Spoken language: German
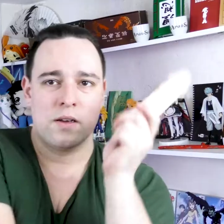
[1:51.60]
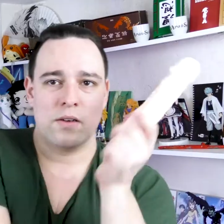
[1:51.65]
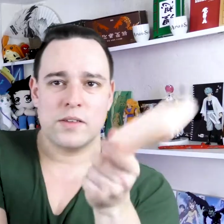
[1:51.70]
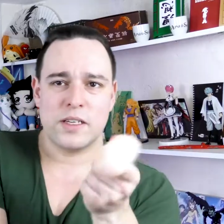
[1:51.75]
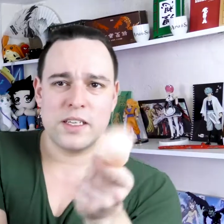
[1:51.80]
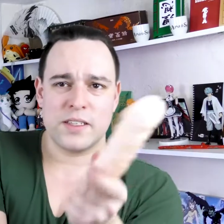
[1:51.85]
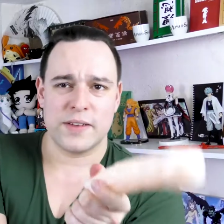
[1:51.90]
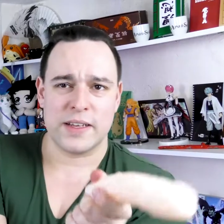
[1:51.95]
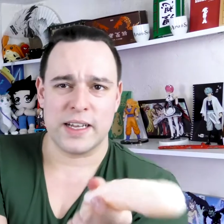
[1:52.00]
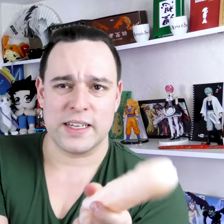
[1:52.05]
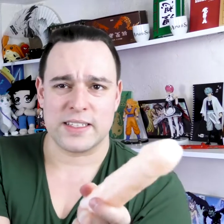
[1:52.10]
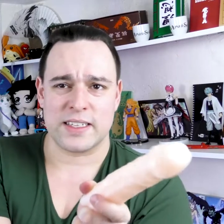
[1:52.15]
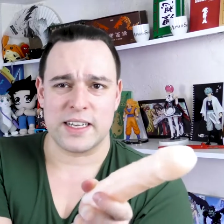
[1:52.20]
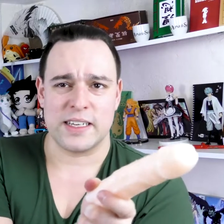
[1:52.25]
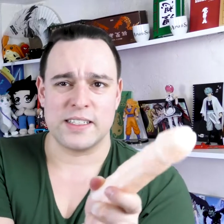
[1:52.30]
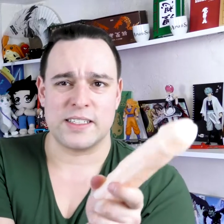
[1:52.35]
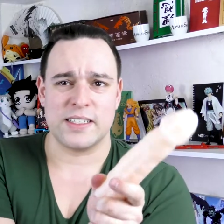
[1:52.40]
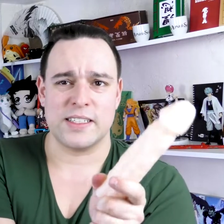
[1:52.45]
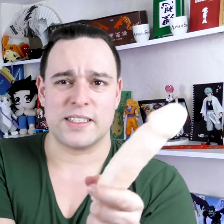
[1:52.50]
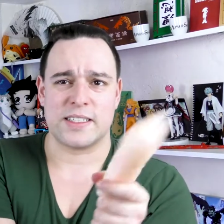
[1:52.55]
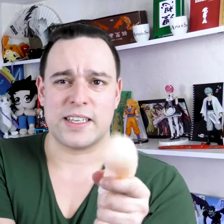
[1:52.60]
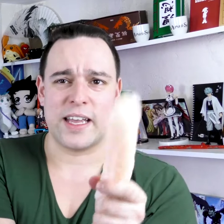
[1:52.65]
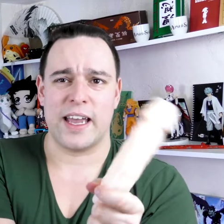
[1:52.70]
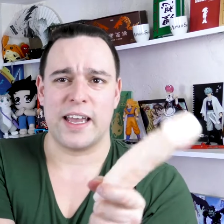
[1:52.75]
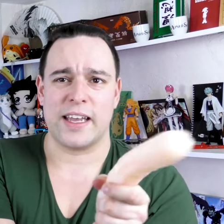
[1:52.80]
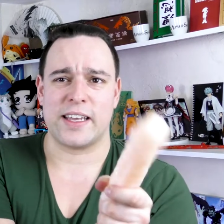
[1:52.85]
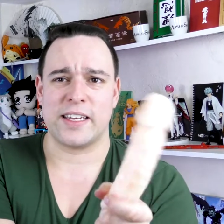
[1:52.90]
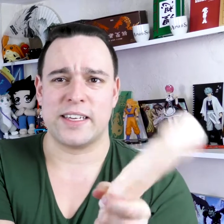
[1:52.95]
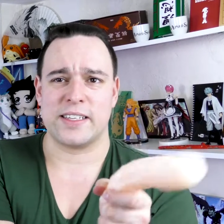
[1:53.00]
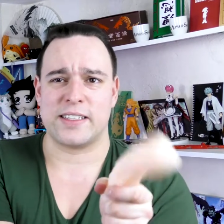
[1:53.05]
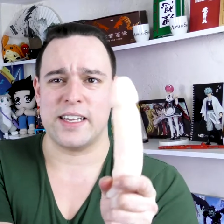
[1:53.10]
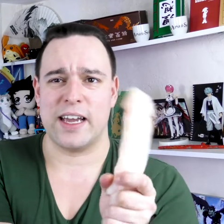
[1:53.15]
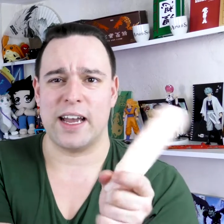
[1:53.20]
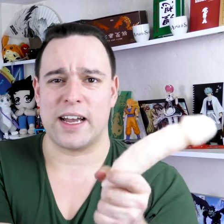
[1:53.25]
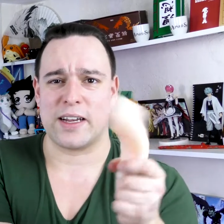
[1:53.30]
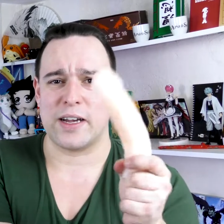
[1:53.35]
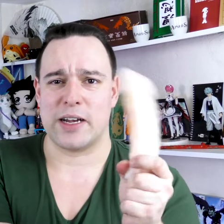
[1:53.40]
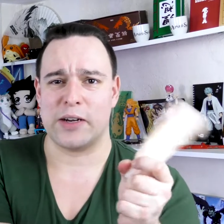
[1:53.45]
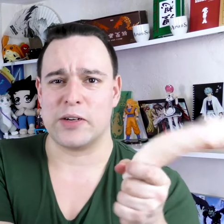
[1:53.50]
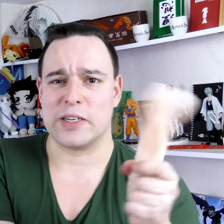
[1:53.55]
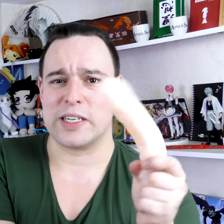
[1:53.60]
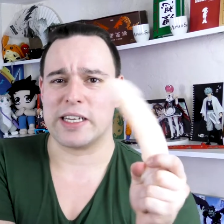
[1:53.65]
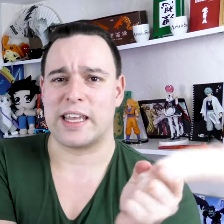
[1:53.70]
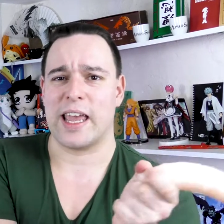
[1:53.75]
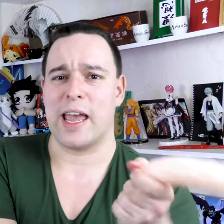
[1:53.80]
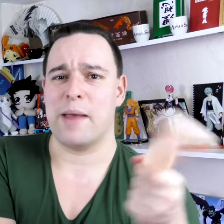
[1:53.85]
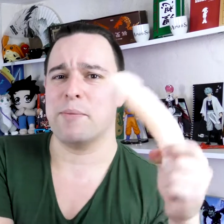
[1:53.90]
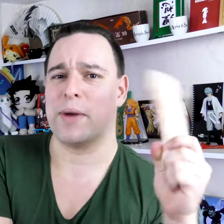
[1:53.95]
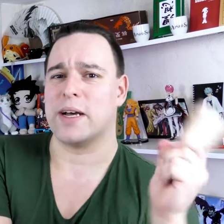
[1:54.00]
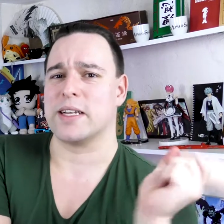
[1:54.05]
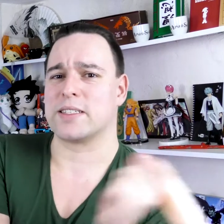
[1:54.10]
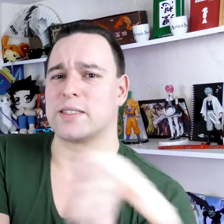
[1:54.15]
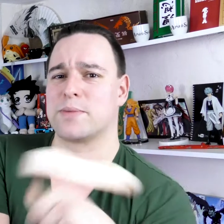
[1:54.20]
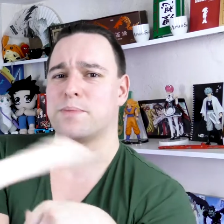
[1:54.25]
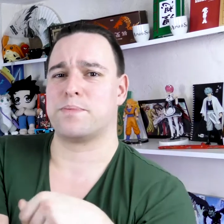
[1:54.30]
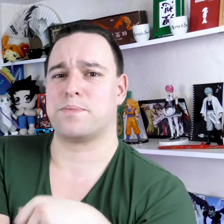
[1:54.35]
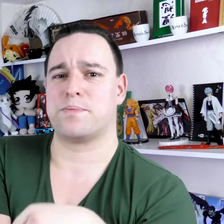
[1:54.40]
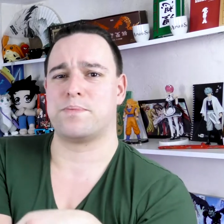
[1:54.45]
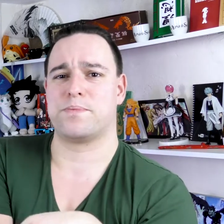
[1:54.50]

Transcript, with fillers: Und deswegen das kleines Easter Egg der gehörte Gamebuds.